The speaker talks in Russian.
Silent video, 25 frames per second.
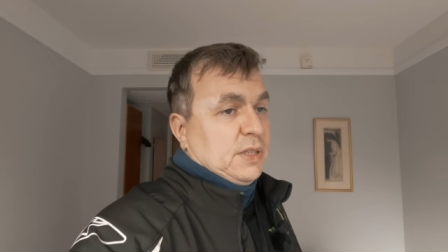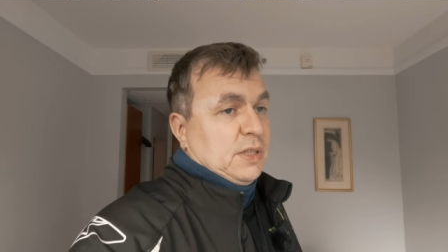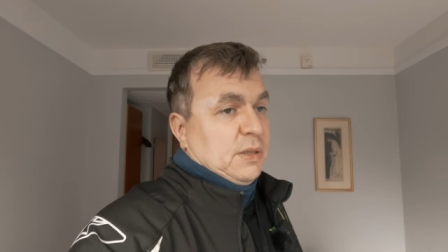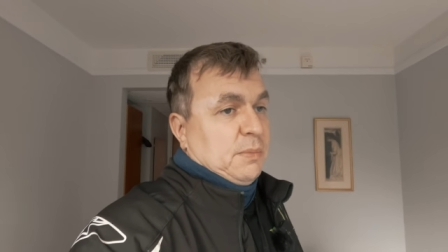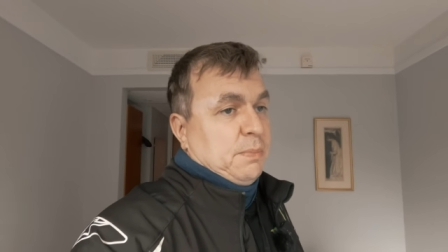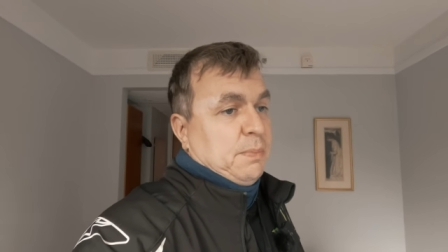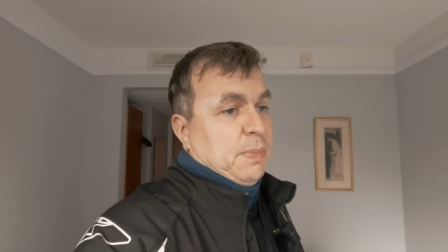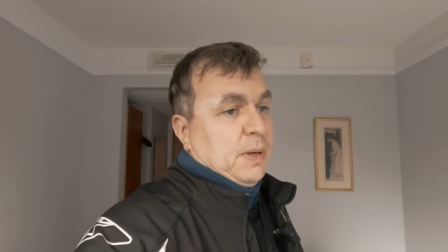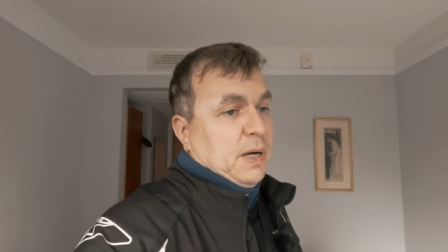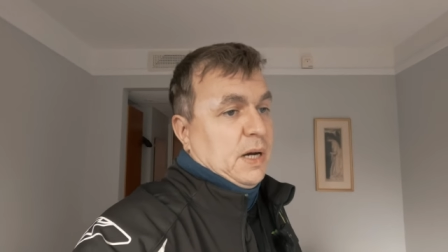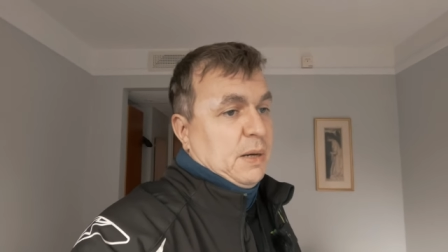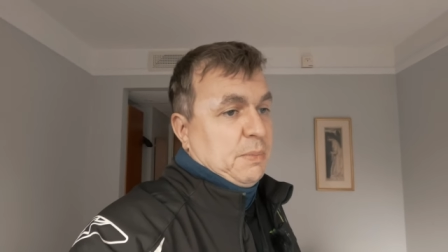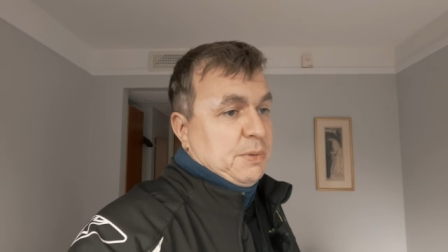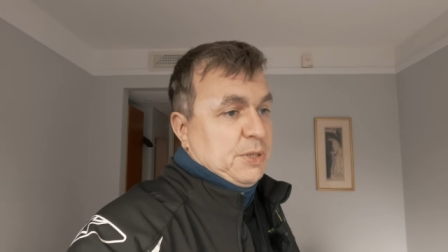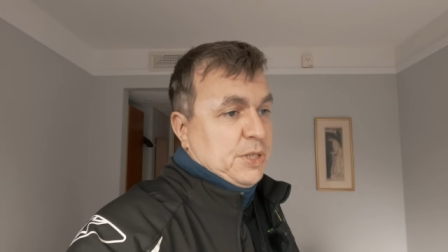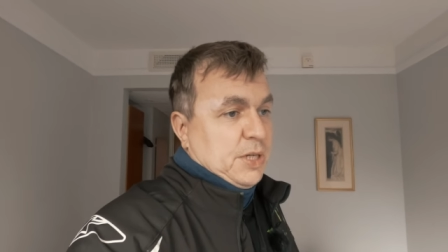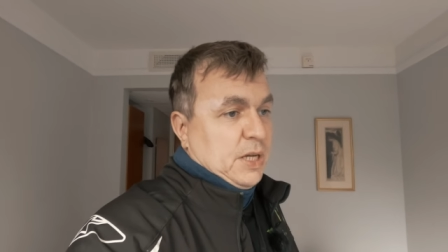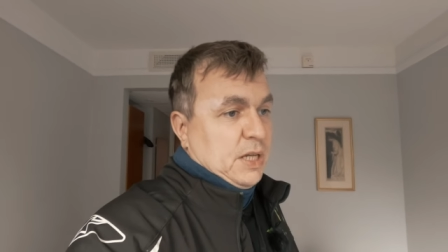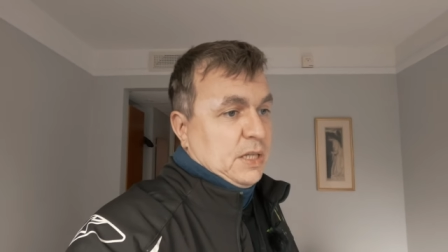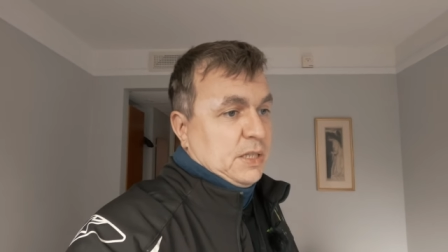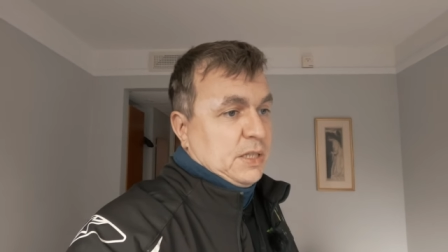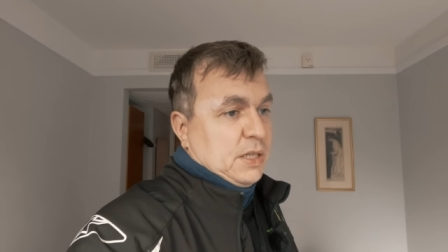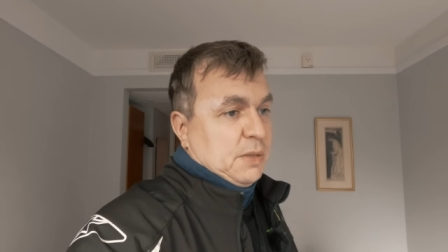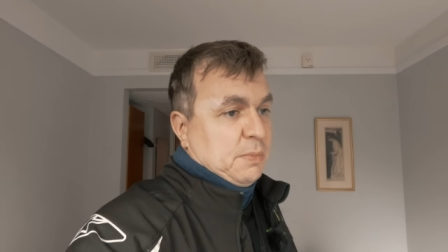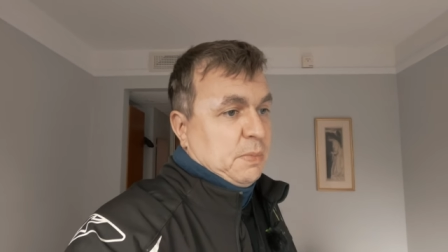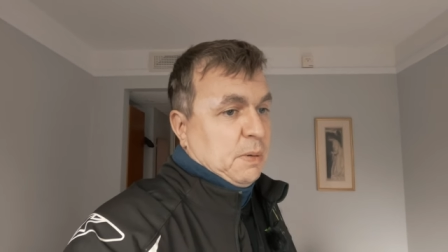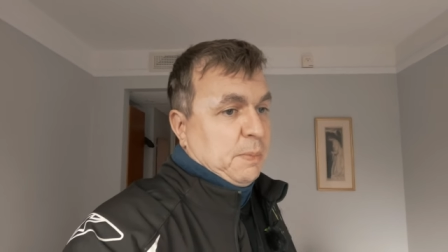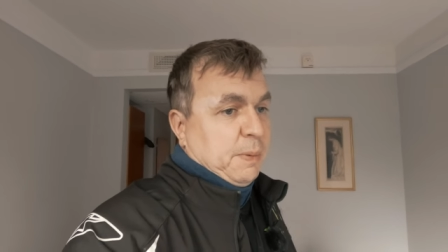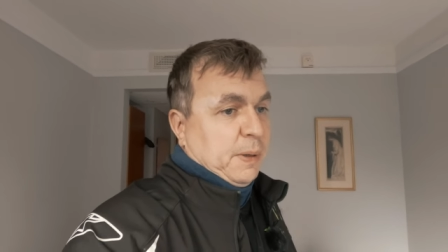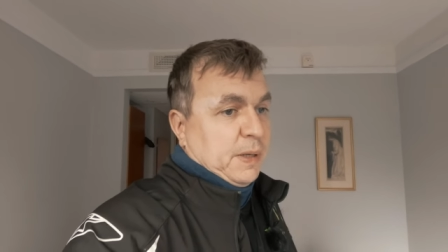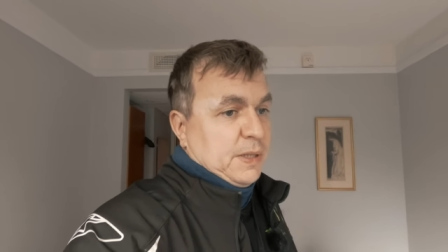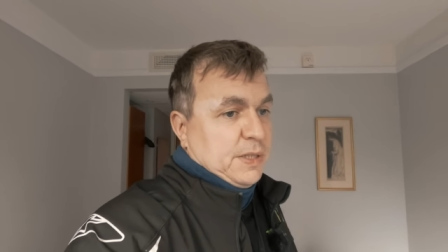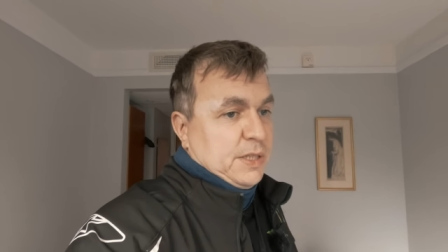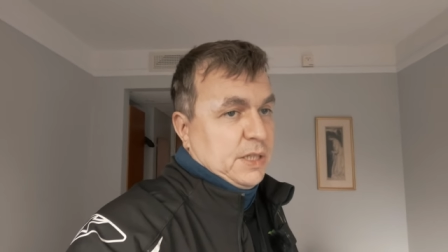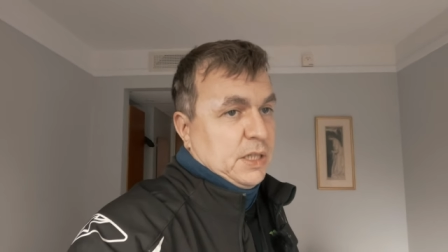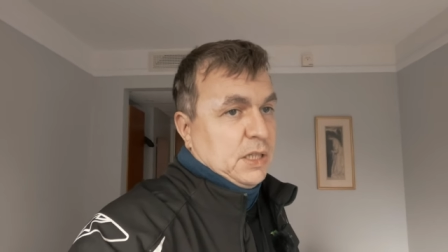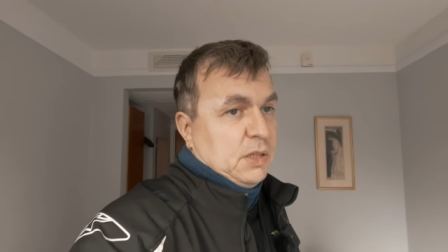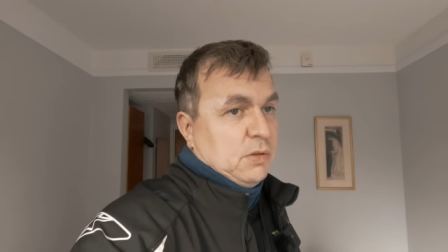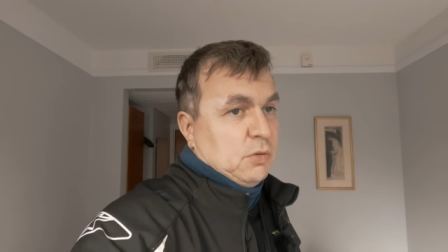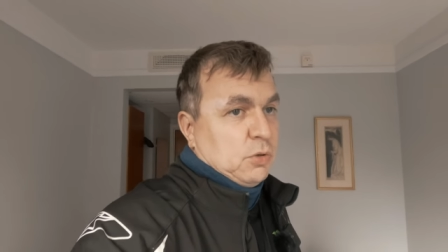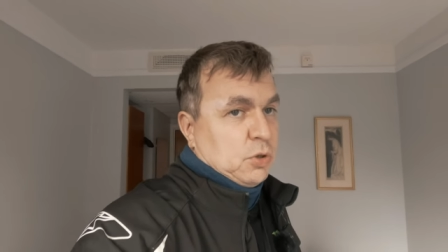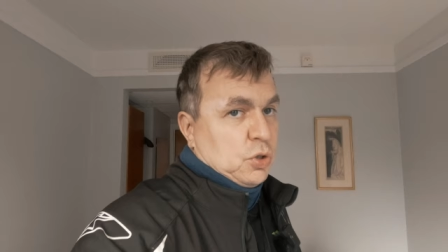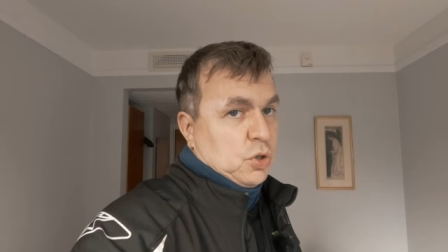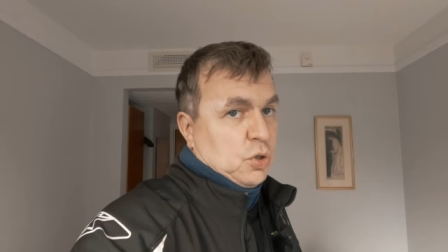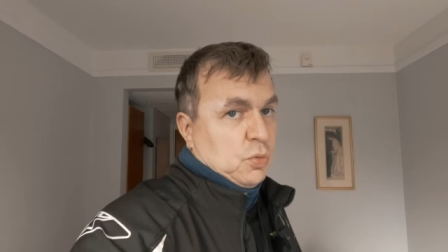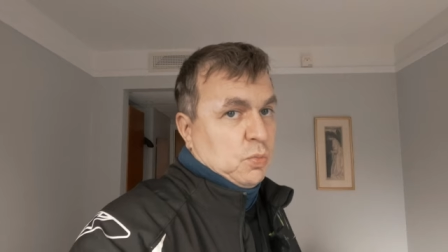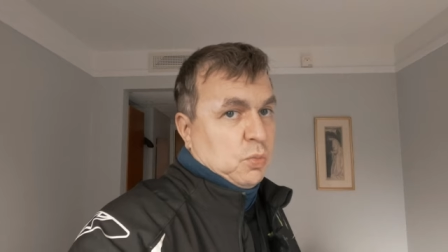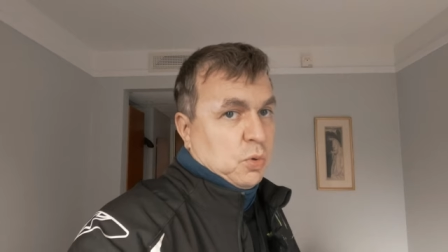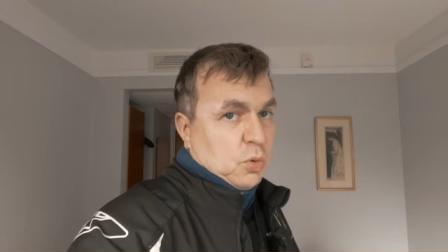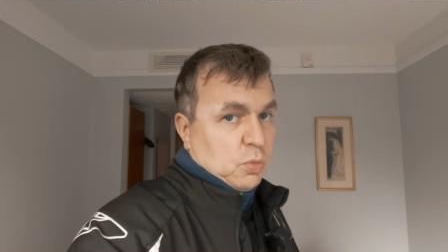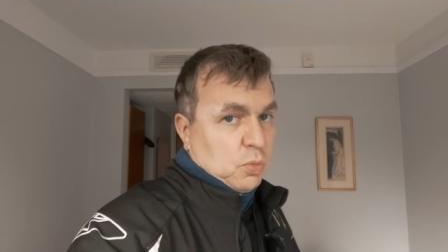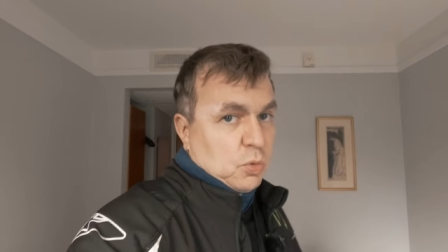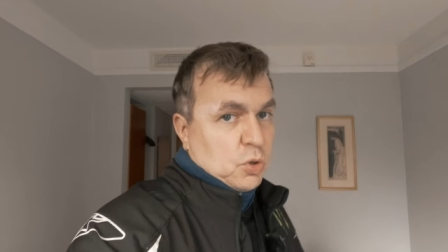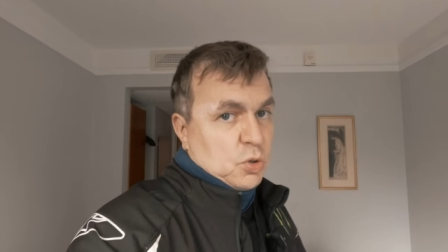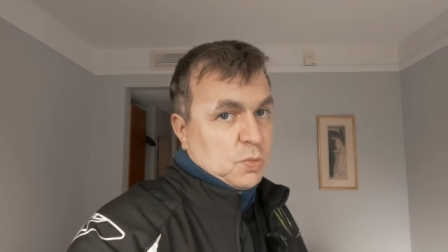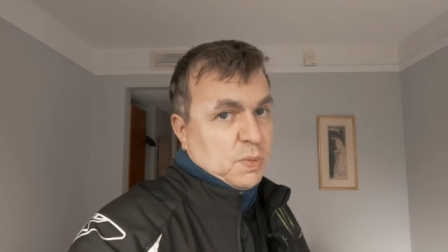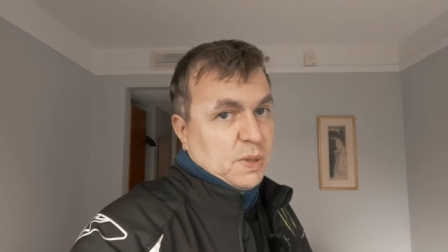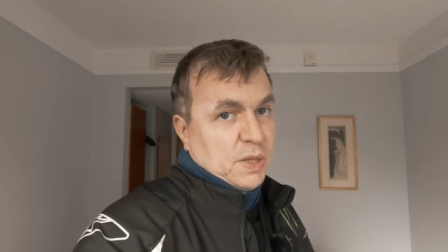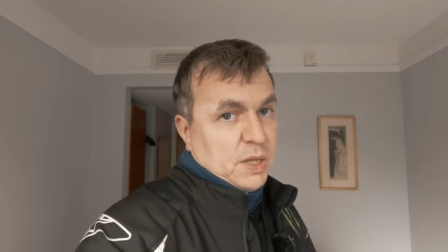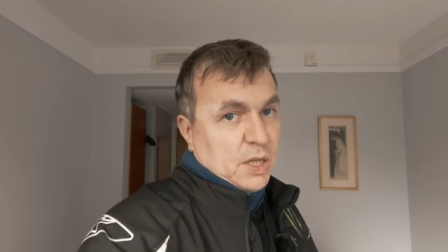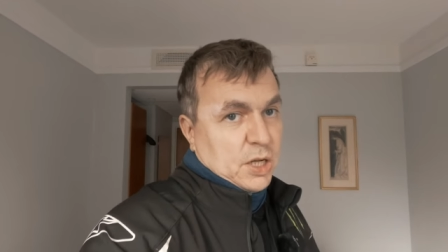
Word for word: это пообщался, попросил его, чтобы он, может быть,